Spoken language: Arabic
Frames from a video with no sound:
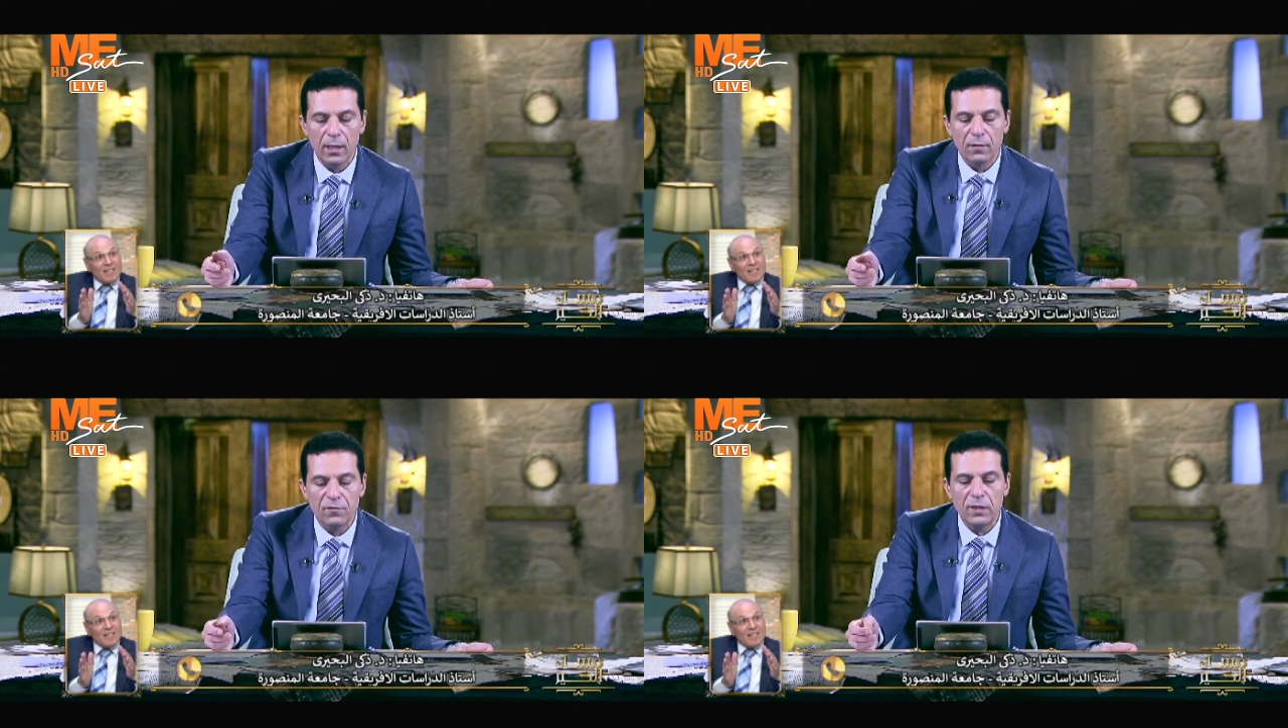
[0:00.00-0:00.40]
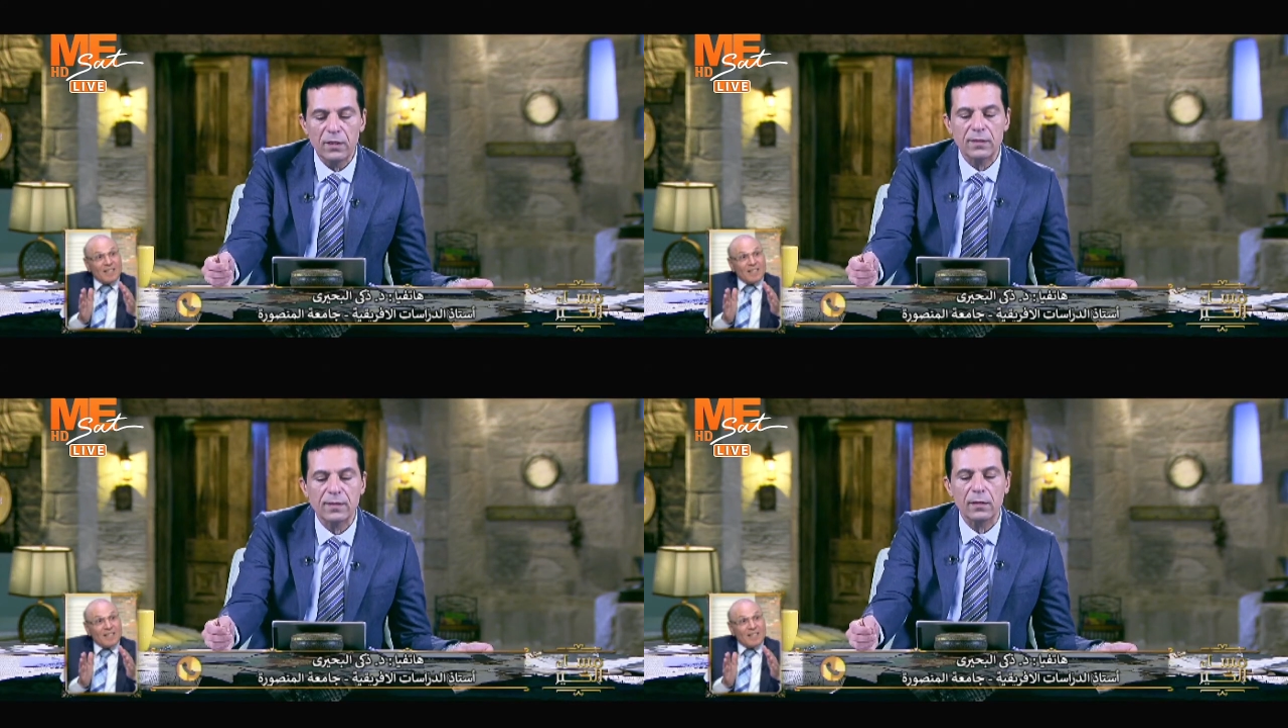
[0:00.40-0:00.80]

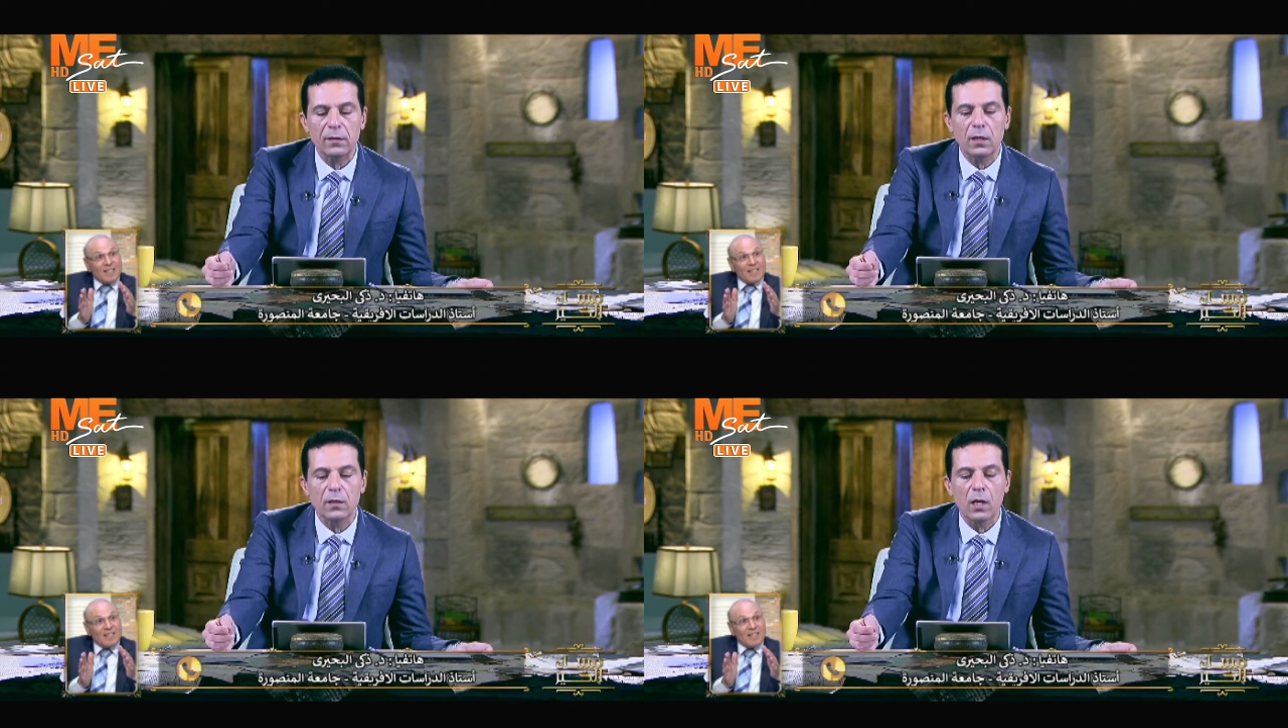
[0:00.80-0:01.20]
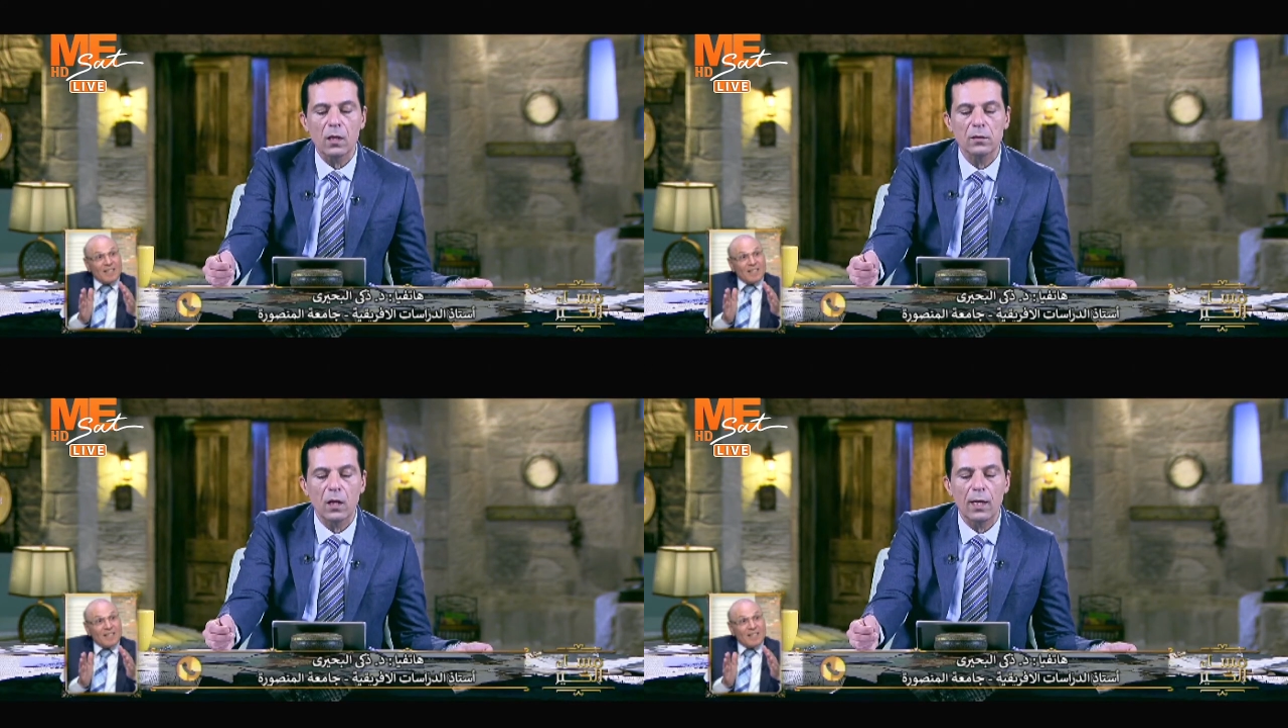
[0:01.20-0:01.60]
في سد
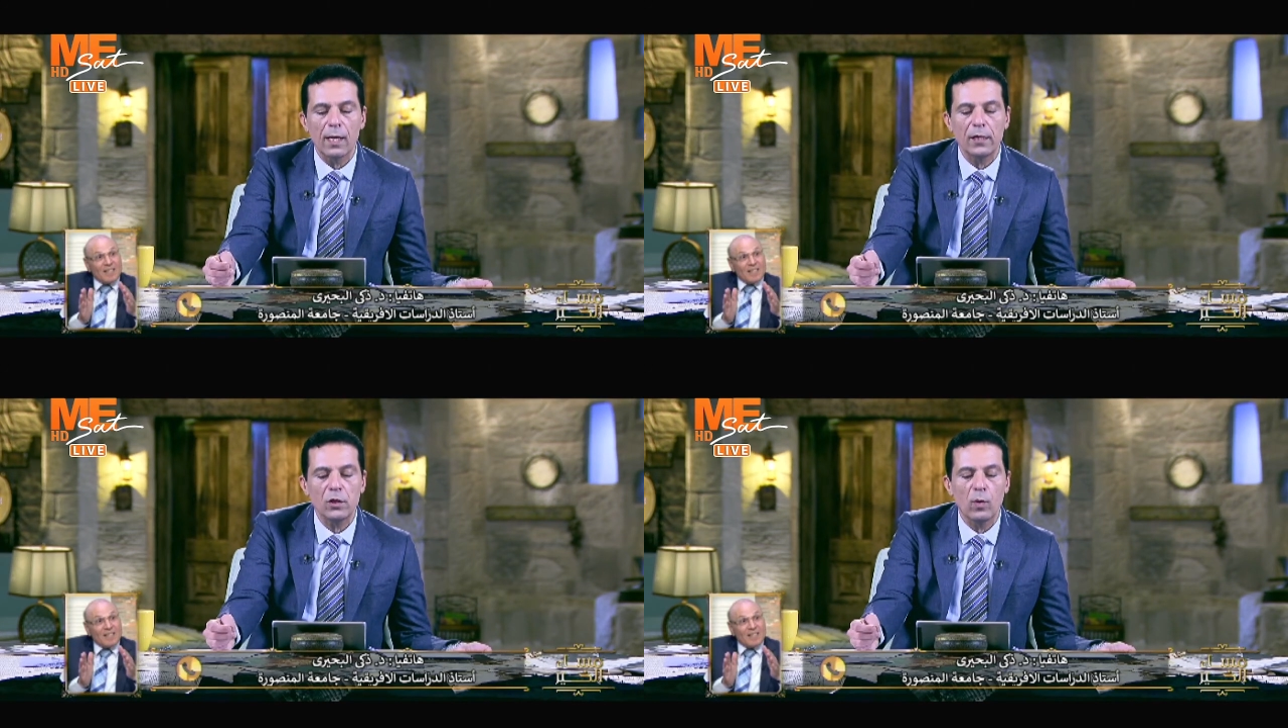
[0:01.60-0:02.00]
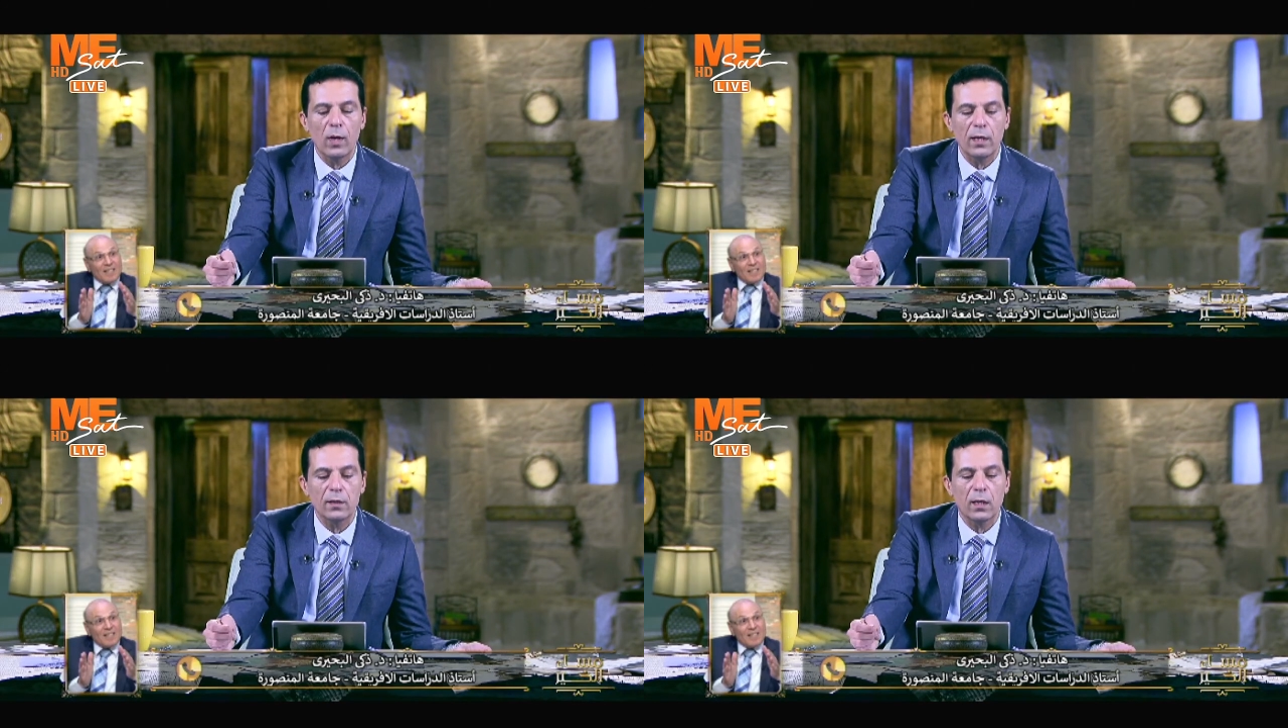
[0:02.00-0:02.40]
النهضه لن
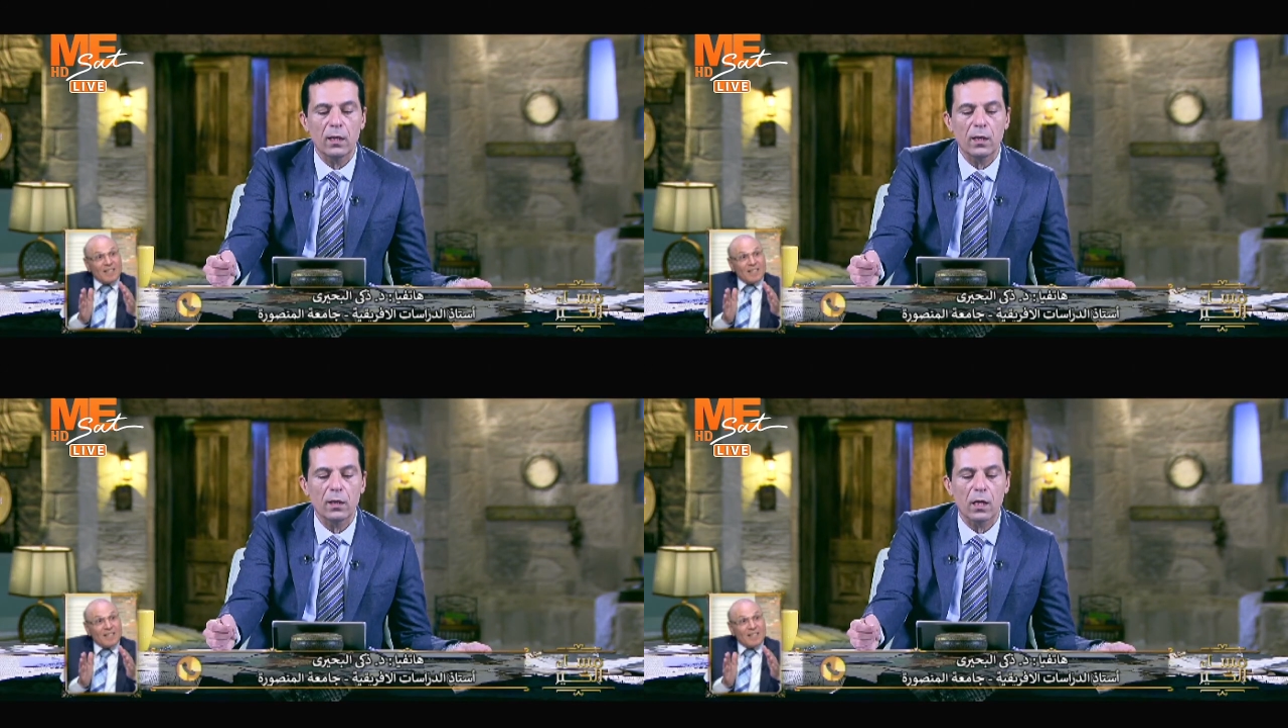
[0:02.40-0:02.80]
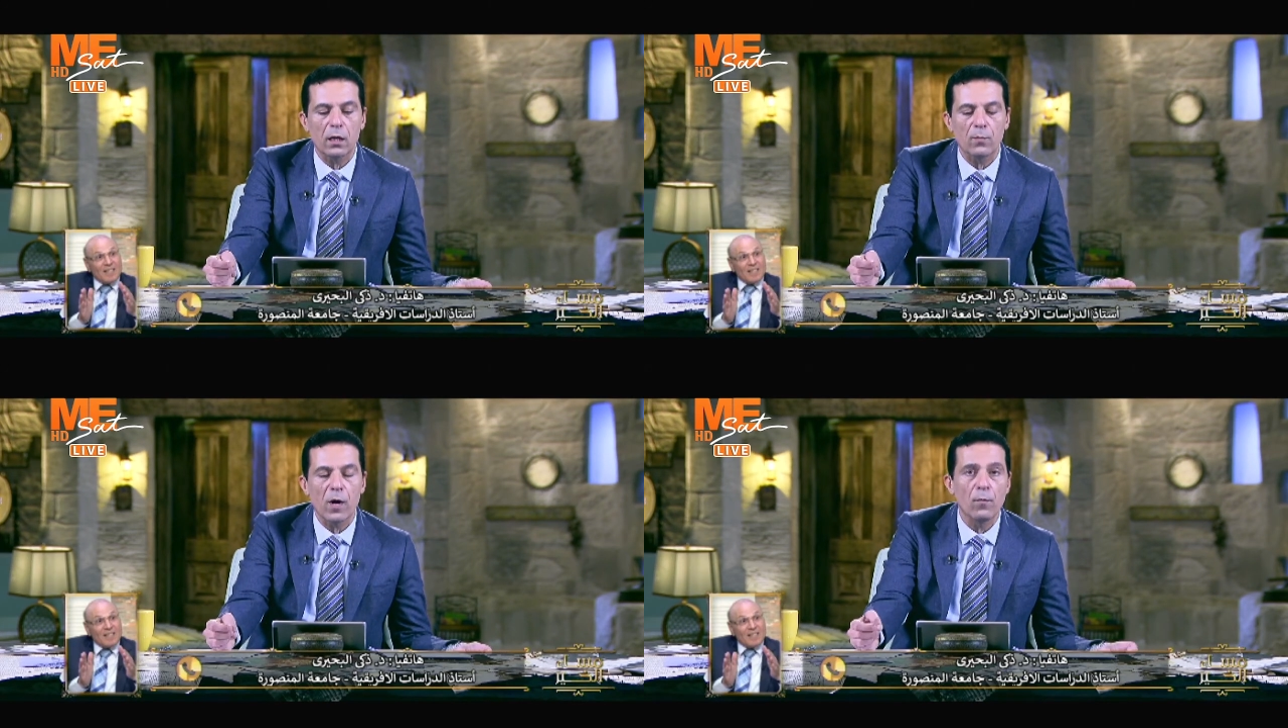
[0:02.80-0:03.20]
يولد
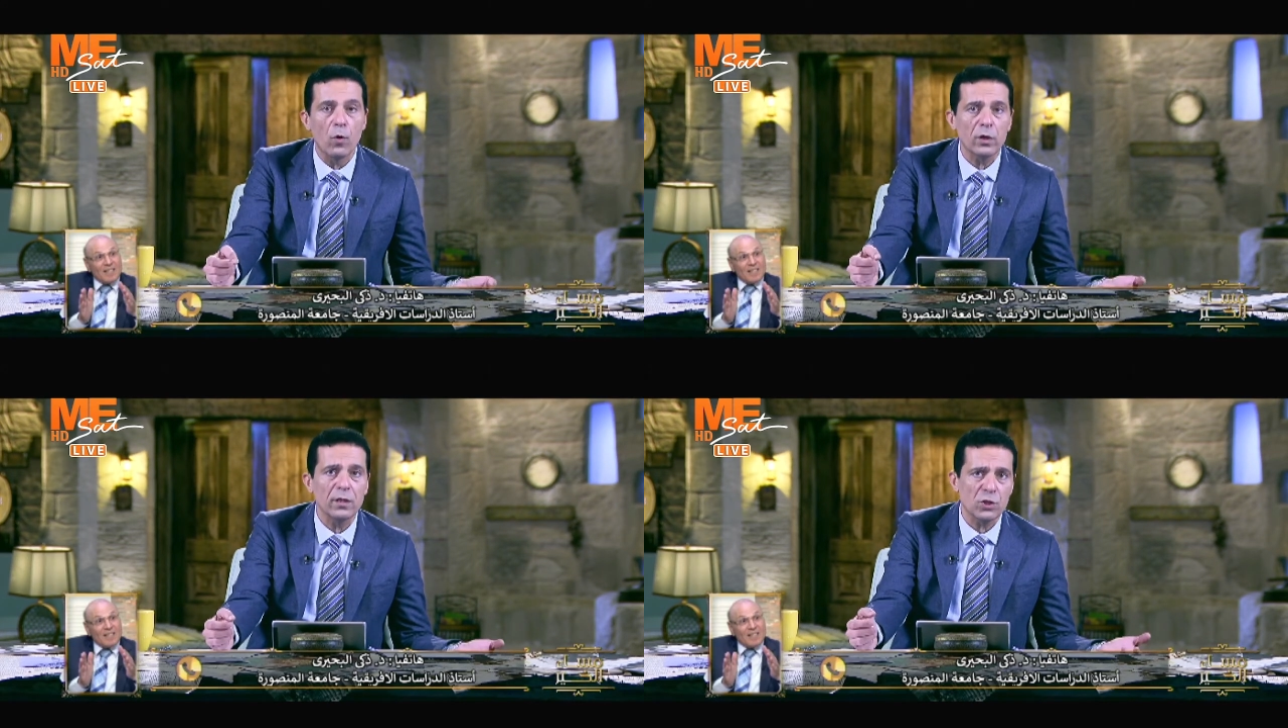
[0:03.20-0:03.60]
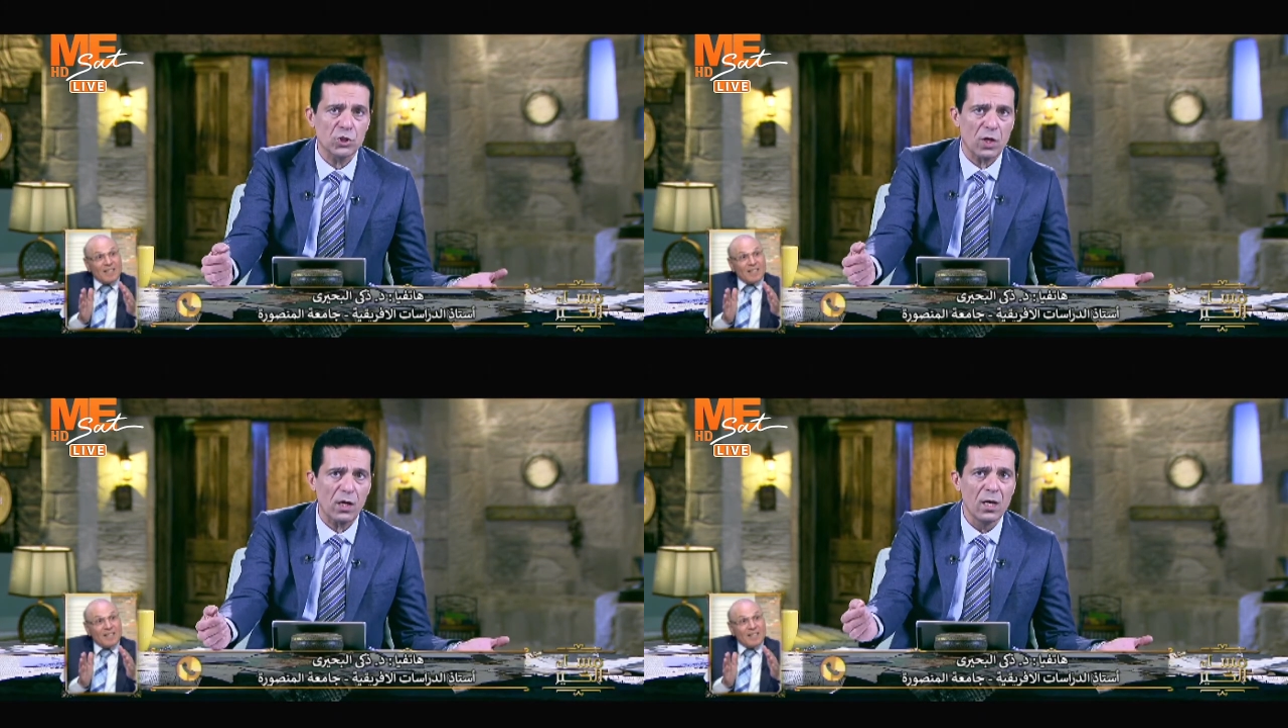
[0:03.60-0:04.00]
الكهرباء ممكن
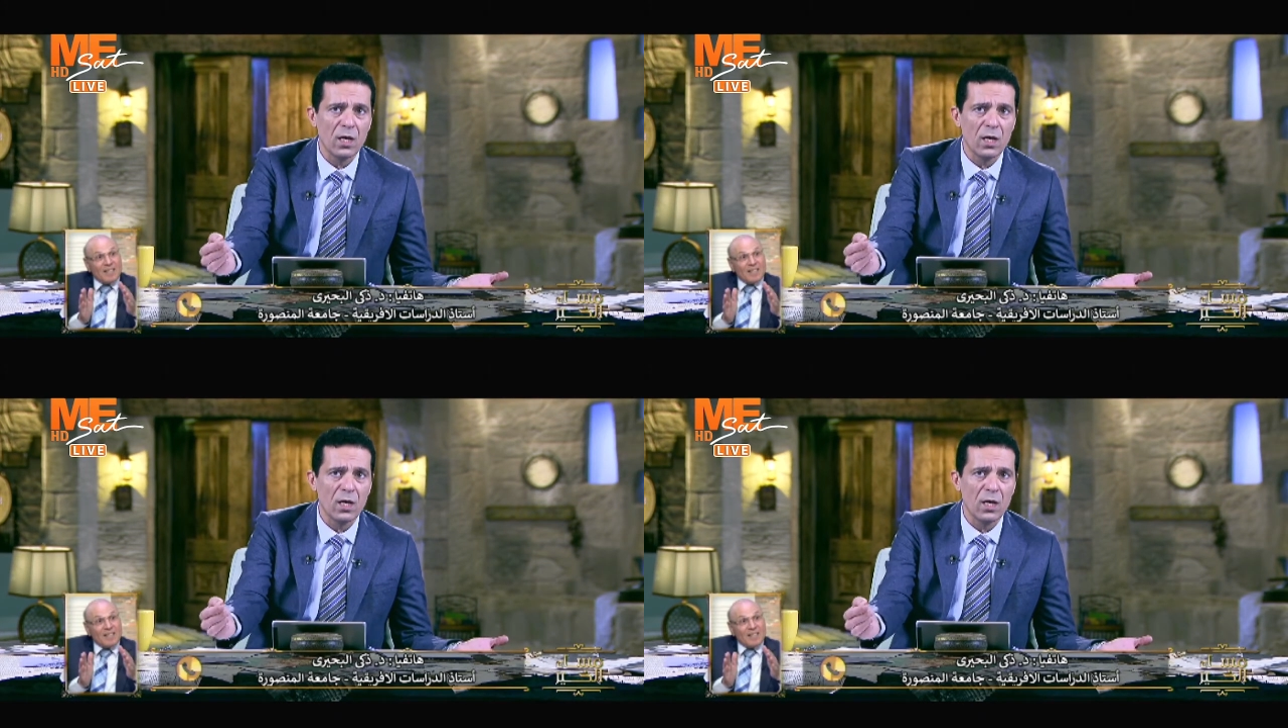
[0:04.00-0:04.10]
نشرح